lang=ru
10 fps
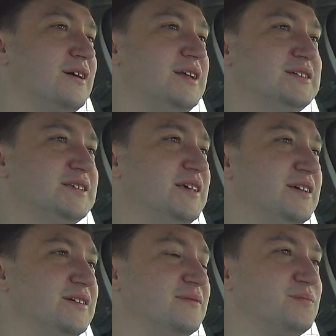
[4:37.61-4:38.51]

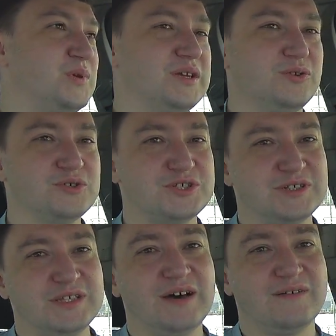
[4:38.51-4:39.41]
риски
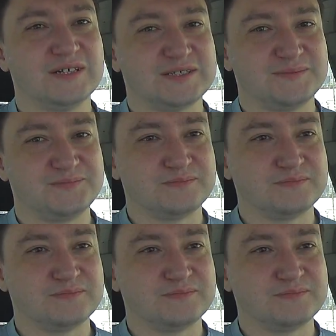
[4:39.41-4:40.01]
переложены на вас.